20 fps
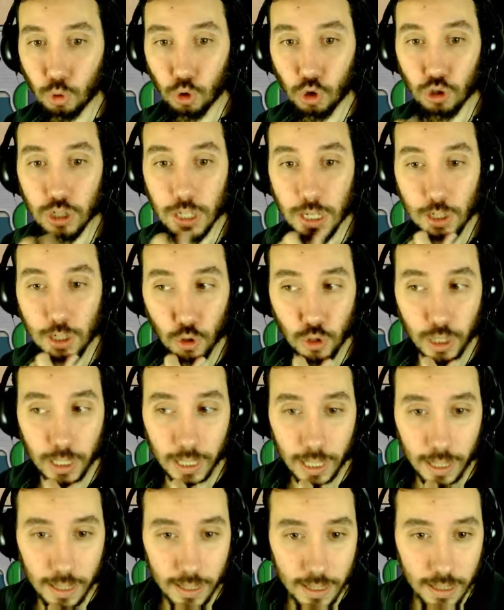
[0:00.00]
Bugün sezon
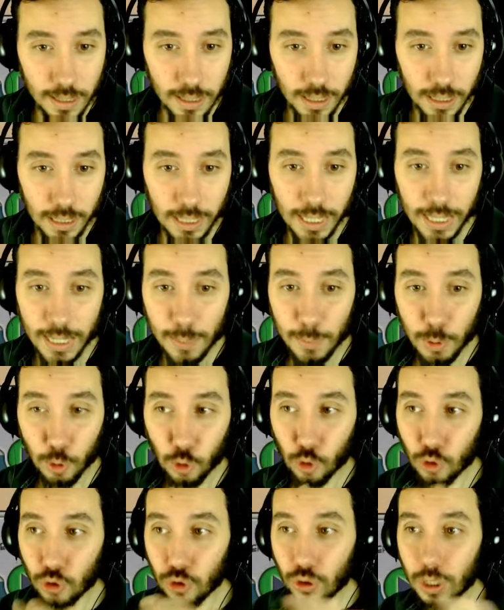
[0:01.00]
2'deyiz. Yeni bir
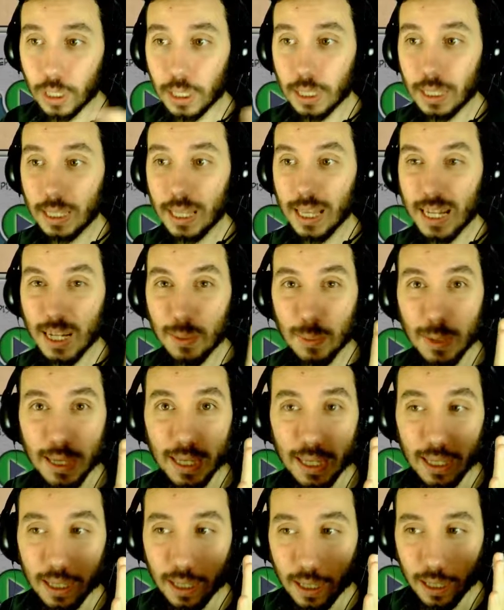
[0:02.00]
gün, yeni
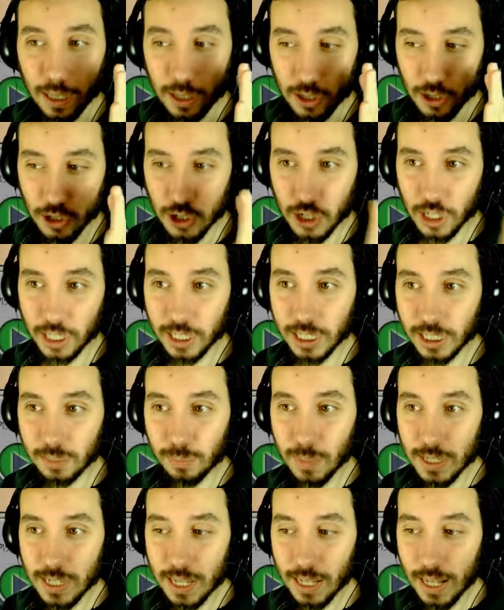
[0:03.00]
bir
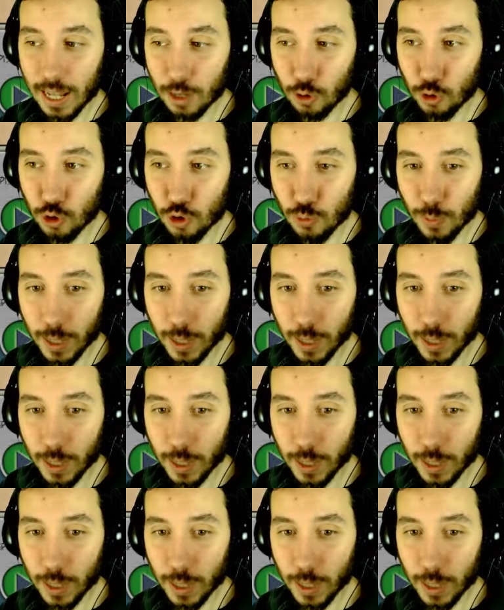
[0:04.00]
çıldırtma senaryosu.